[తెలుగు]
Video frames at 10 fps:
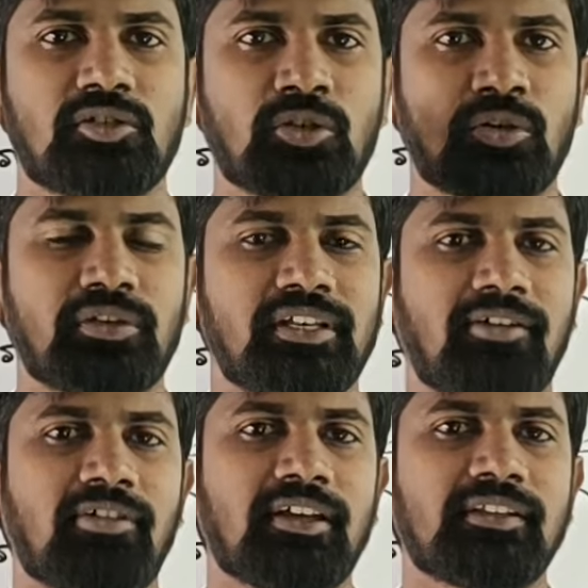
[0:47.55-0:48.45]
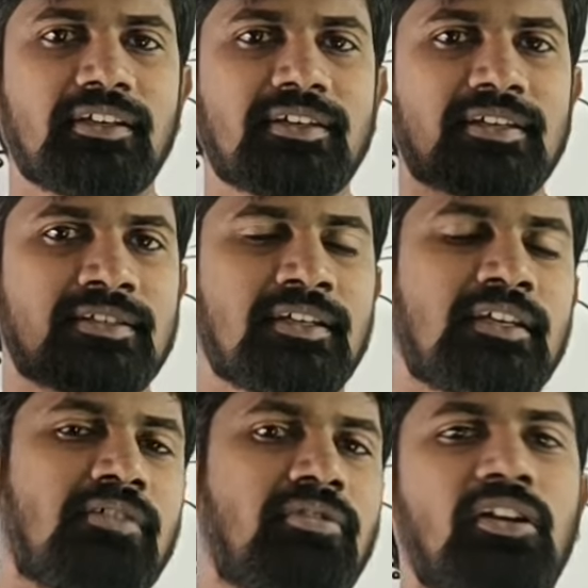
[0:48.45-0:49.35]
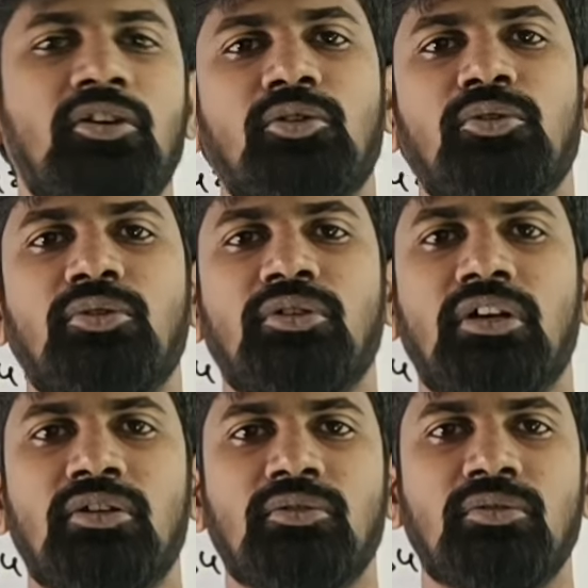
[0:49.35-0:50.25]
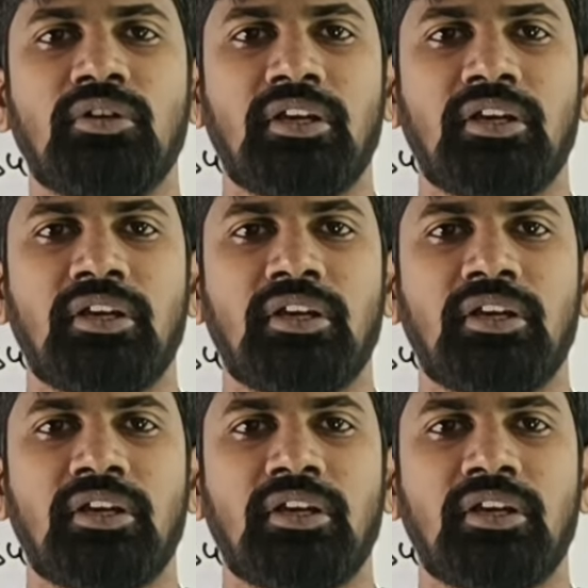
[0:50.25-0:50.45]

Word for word: సో ఎవరైతే ఎస్ఐ అవ్వాలనుకుంటున్నారో